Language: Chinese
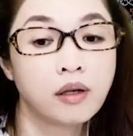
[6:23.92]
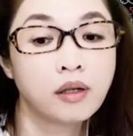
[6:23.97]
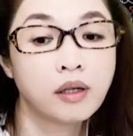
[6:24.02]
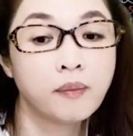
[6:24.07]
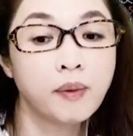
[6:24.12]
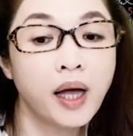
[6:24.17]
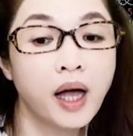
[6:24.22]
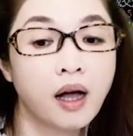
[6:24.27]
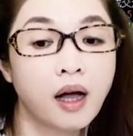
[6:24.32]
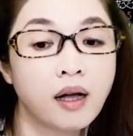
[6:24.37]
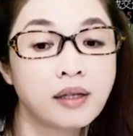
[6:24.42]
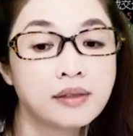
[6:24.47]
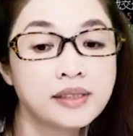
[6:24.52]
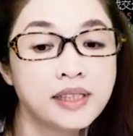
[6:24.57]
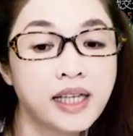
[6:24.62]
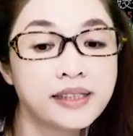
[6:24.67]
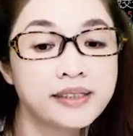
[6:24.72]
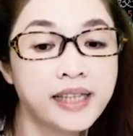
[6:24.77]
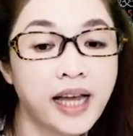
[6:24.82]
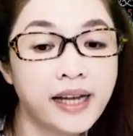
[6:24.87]
有没有？
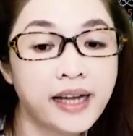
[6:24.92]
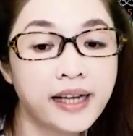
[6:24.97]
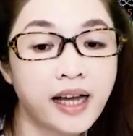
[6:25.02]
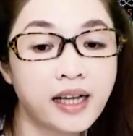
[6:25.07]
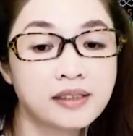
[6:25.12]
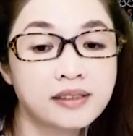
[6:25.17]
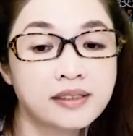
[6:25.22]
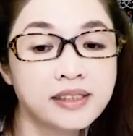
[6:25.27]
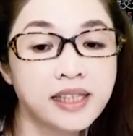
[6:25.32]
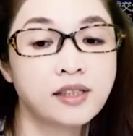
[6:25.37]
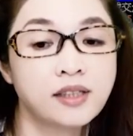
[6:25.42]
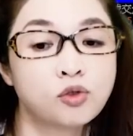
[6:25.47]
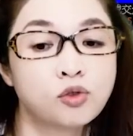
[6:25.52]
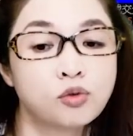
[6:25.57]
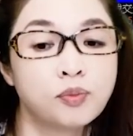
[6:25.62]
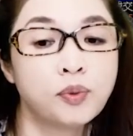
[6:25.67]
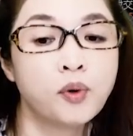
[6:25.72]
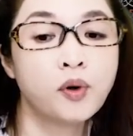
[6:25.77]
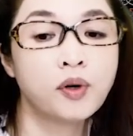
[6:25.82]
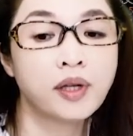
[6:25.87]
再带量再
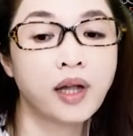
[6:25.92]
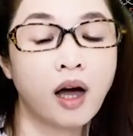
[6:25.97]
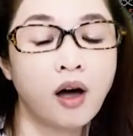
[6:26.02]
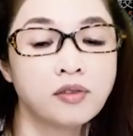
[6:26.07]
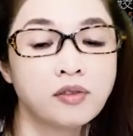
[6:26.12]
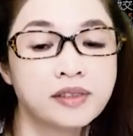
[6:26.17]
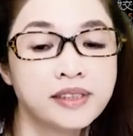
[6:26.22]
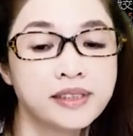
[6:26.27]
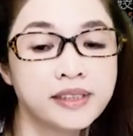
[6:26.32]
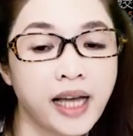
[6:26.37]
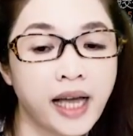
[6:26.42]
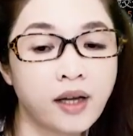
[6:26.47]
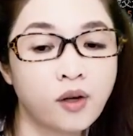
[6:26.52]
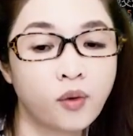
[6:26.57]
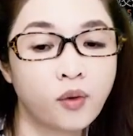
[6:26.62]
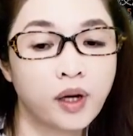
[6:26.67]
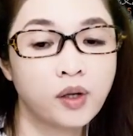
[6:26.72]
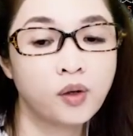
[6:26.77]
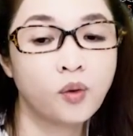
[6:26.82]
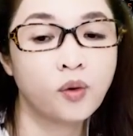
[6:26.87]
突破，然后再
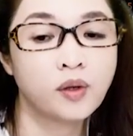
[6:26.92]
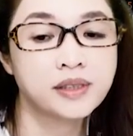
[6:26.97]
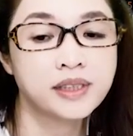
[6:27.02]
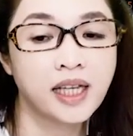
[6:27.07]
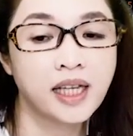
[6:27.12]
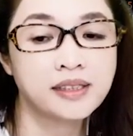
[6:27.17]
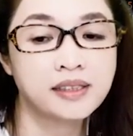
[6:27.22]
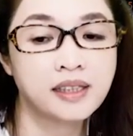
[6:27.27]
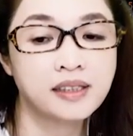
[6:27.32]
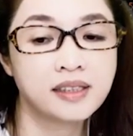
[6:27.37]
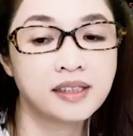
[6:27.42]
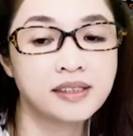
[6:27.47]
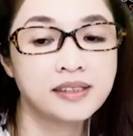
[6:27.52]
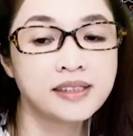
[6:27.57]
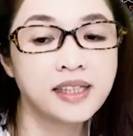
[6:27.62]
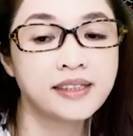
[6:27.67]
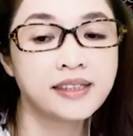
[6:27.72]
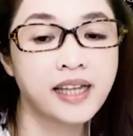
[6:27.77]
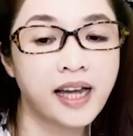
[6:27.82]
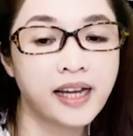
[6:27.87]
回落再整理
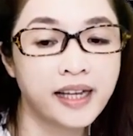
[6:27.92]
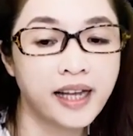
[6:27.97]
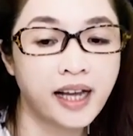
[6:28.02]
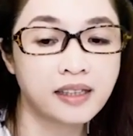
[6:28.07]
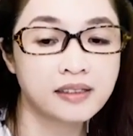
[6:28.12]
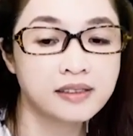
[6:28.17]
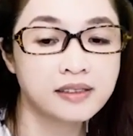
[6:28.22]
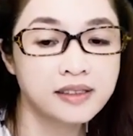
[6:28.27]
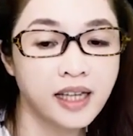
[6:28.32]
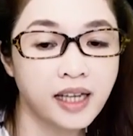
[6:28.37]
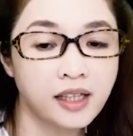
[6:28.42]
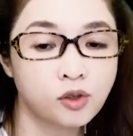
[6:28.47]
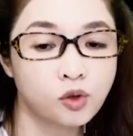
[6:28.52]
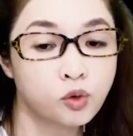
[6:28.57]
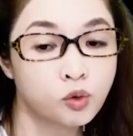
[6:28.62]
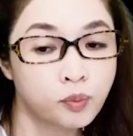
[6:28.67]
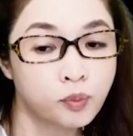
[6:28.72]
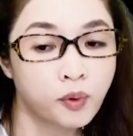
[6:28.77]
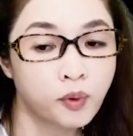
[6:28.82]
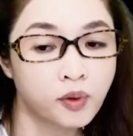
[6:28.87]
再带量再
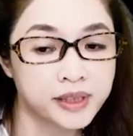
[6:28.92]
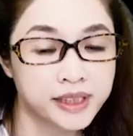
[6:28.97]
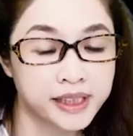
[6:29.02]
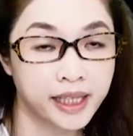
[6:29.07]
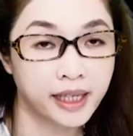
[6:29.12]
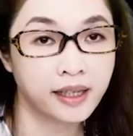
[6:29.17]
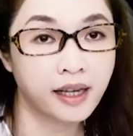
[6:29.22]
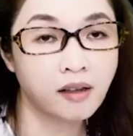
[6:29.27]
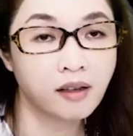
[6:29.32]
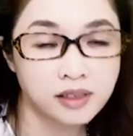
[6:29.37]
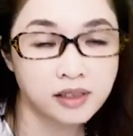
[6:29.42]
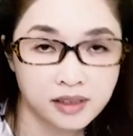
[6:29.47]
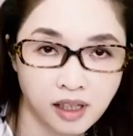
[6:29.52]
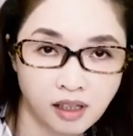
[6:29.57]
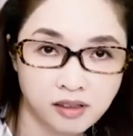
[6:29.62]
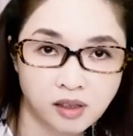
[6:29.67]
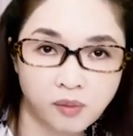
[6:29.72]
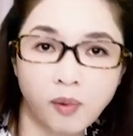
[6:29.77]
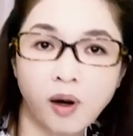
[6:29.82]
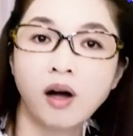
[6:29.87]
突破前高，这叫
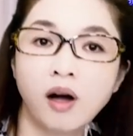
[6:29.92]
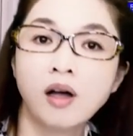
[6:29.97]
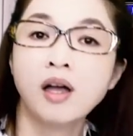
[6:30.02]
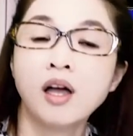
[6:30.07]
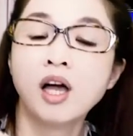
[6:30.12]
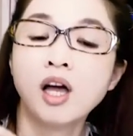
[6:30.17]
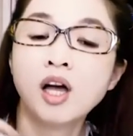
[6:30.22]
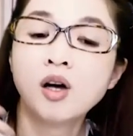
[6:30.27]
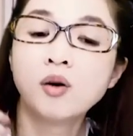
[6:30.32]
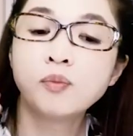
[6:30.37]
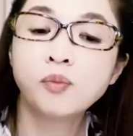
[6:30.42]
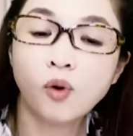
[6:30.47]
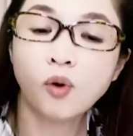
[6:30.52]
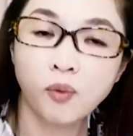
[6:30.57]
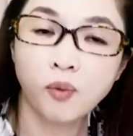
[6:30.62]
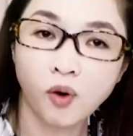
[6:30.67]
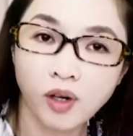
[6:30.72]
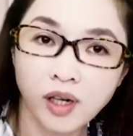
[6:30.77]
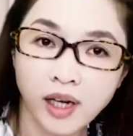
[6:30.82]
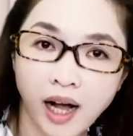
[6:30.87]
什么？波
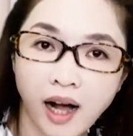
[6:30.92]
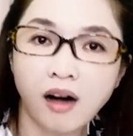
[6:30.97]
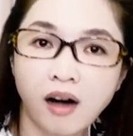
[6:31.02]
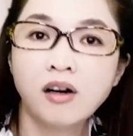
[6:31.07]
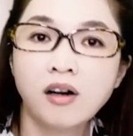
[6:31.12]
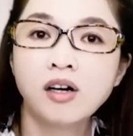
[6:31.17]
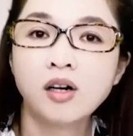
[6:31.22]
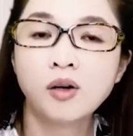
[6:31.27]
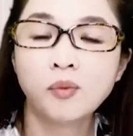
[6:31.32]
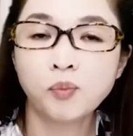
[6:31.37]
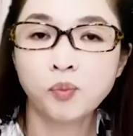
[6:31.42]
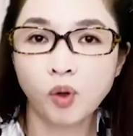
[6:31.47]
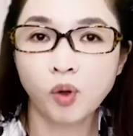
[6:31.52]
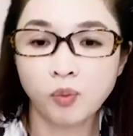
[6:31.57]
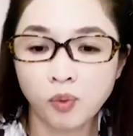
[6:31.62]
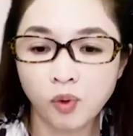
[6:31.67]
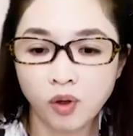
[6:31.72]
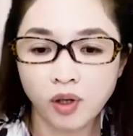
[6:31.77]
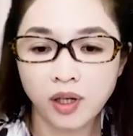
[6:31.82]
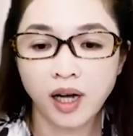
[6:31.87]
波高，波
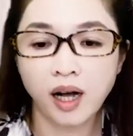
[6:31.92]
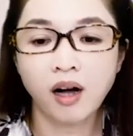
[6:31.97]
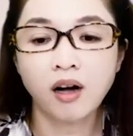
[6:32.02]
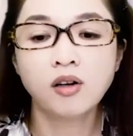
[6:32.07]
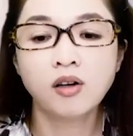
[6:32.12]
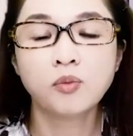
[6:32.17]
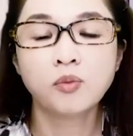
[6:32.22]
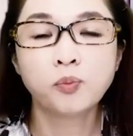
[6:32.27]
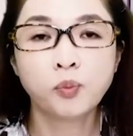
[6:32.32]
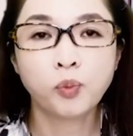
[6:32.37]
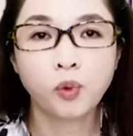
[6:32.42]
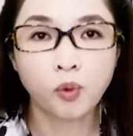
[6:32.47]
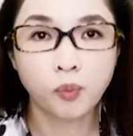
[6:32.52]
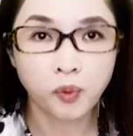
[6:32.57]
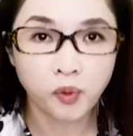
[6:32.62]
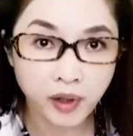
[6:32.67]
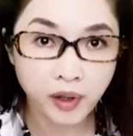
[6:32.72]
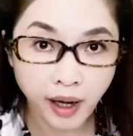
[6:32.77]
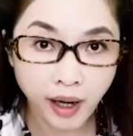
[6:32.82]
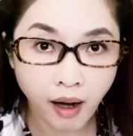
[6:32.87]
波高，波
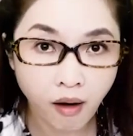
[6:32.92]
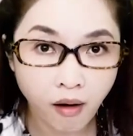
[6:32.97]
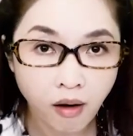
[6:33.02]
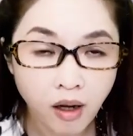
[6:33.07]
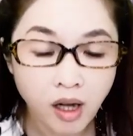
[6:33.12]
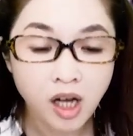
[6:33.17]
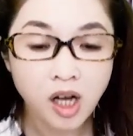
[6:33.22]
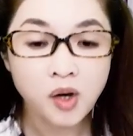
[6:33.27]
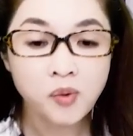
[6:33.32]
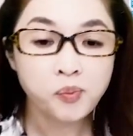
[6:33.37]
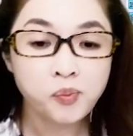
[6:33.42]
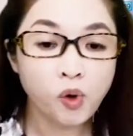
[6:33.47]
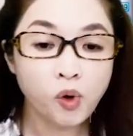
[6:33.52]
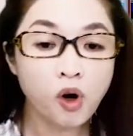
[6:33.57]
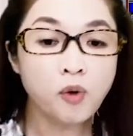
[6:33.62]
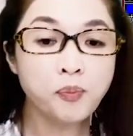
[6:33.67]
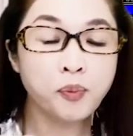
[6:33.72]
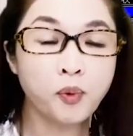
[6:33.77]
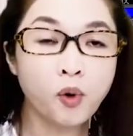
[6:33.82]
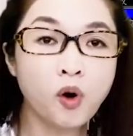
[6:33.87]
波高，
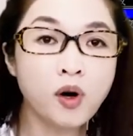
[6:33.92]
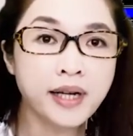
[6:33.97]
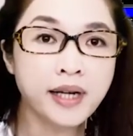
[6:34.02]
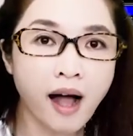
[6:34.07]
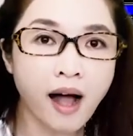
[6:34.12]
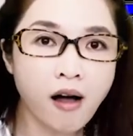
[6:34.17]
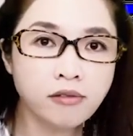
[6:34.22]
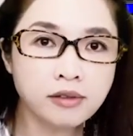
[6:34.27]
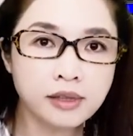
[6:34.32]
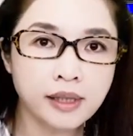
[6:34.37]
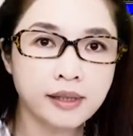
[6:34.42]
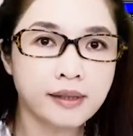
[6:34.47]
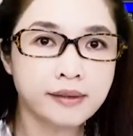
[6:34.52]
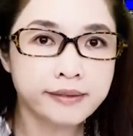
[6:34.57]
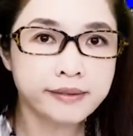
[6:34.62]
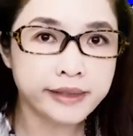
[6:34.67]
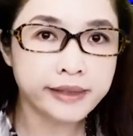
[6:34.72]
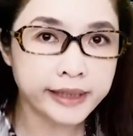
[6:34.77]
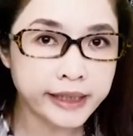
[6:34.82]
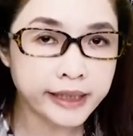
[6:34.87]
波波高的
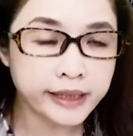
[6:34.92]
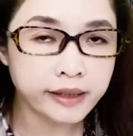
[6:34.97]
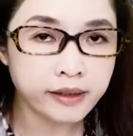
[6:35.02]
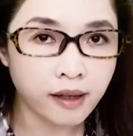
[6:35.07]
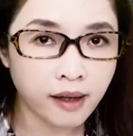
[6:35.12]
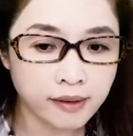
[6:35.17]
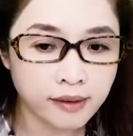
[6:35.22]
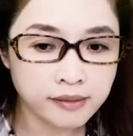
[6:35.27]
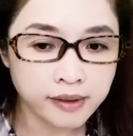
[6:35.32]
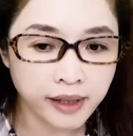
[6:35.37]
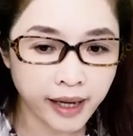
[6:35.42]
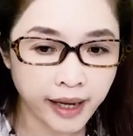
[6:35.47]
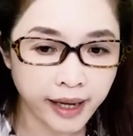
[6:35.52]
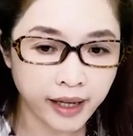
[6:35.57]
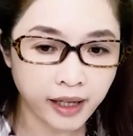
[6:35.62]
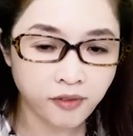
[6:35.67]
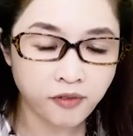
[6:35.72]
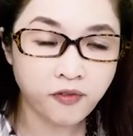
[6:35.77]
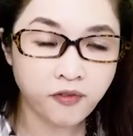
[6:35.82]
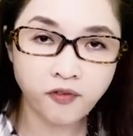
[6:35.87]

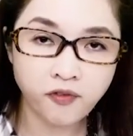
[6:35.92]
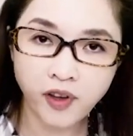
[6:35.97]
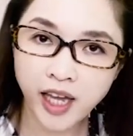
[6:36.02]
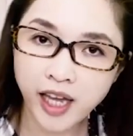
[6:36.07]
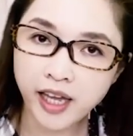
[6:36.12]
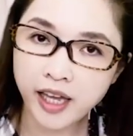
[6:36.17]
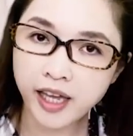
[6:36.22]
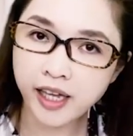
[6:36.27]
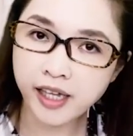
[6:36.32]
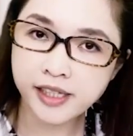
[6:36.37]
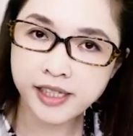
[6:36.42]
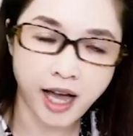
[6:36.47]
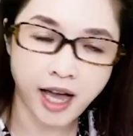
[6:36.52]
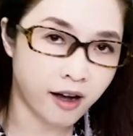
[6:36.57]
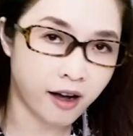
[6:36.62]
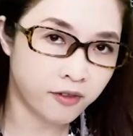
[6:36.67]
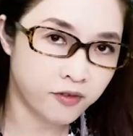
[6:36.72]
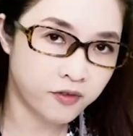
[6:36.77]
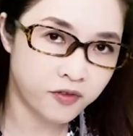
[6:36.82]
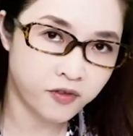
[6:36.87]
DNA 非
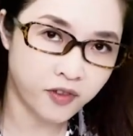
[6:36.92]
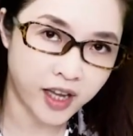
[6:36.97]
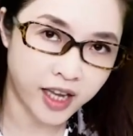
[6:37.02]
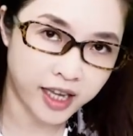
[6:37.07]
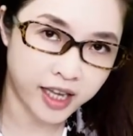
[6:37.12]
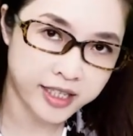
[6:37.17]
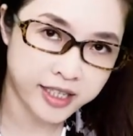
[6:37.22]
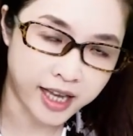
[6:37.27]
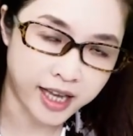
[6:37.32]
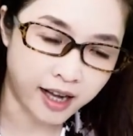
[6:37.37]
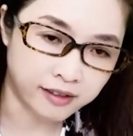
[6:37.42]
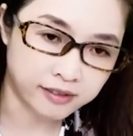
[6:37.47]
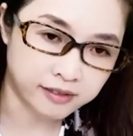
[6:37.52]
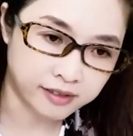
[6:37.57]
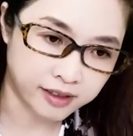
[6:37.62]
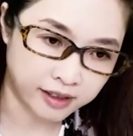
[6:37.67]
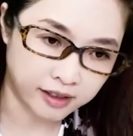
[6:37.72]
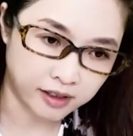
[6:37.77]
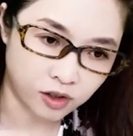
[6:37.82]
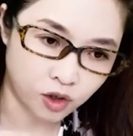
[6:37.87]
常非常
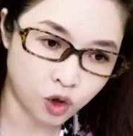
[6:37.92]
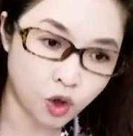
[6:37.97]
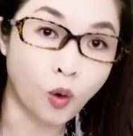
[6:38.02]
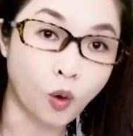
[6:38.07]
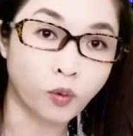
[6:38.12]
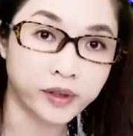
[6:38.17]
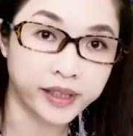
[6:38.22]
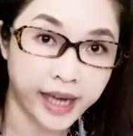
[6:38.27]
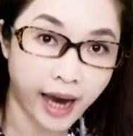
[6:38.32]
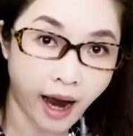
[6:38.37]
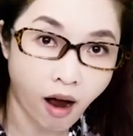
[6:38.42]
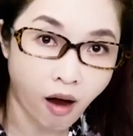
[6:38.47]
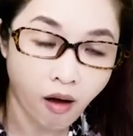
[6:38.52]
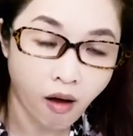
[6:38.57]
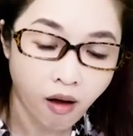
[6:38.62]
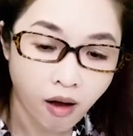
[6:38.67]
的重要。